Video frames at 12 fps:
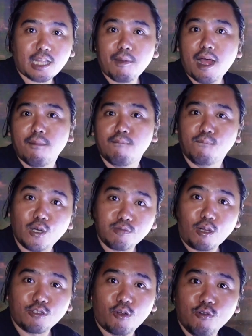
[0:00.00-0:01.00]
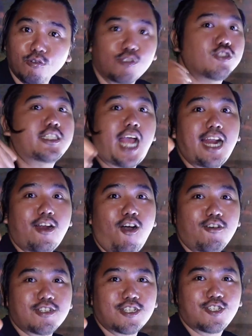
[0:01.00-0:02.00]
ketapang bos-bosku
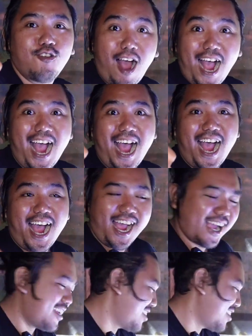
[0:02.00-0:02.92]
Juskanos wah